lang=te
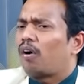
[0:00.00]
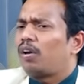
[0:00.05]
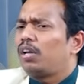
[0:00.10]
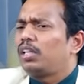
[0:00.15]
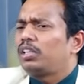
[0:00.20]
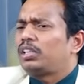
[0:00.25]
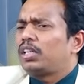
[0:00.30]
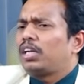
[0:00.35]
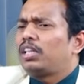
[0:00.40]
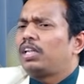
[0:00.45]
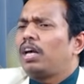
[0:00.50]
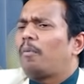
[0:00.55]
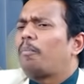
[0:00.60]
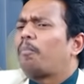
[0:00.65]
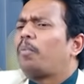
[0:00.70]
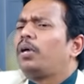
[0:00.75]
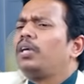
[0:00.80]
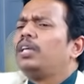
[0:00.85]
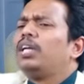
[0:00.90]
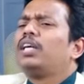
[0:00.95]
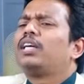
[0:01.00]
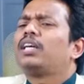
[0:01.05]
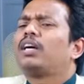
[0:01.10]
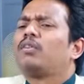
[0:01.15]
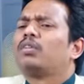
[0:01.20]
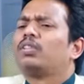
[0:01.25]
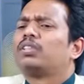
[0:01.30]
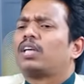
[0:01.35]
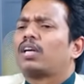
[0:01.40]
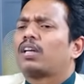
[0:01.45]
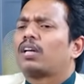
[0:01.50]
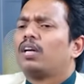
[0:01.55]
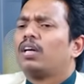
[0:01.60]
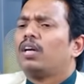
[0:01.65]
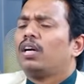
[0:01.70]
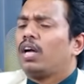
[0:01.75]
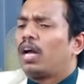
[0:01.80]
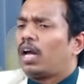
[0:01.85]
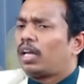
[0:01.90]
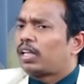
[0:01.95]
నాలెడ్జ్ అనేది అబండెంట్గా ఉంది సార్
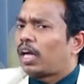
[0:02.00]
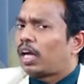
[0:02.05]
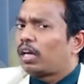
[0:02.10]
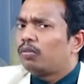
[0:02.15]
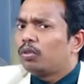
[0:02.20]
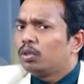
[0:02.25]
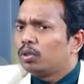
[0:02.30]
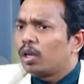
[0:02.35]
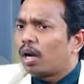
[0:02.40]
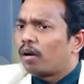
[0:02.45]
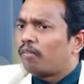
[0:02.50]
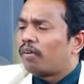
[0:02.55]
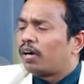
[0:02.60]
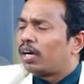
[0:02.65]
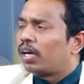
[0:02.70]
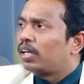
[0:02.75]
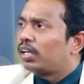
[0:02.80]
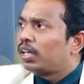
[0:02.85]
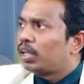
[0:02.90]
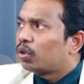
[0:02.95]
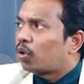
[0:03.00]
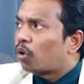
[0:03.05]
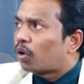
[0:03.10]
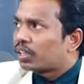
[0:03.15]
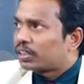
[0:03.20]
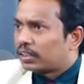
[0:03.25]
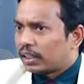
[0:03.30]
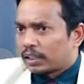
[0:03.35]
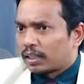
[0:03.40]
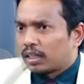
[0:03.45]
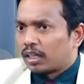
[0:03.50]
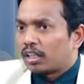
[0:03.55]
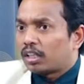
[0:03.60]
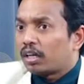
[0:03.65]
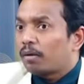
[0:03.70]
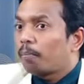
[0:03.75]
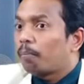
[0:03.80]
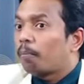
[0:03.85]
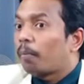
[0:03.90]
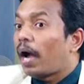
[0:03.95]
ధనవంతులు అవ్వాలంటే ఇంకొక సీక్రెట్
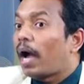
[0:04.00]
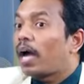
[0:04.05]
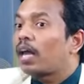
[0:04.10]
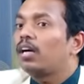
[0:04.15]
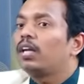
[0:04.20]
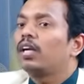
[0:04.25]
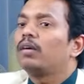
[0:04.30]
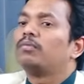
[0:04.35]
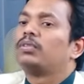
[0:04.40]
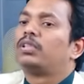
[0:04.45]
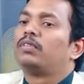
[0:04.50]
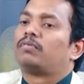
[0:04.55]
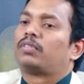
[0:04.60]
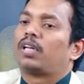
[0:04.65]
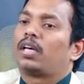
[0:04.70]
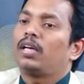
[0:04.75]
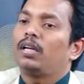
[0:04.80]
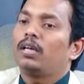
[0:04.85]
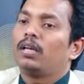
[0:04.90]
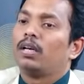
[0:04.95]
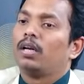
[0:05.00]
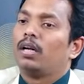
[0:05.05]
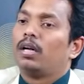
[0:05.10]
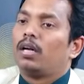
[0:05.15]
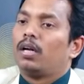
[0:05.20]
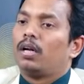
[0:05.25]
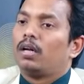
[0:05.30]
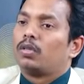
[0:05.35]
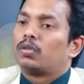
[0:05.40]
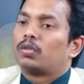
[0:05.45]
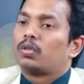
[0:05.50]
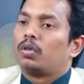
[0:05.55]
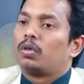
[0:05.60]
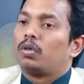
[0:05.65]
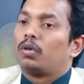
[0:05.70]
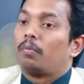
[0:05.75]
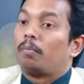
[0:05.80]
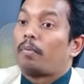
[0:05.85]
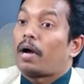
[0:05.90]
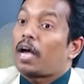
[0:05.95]
అంటే పారాడైమ్ షిఫ్ట్ అని సో
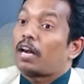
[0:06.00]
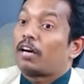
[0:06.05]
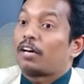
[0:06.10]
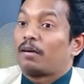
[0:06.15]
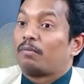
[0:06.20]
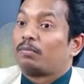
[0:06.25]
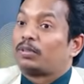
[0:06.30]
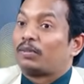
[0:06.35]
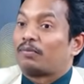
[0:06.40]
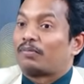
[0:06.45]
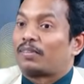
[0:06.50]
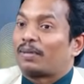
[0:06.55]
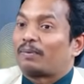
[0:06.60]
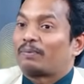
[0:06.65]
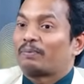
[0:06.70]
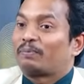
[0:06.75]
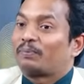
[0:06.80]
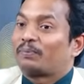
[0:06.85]
పారాడైమ్ షిఫ్ట్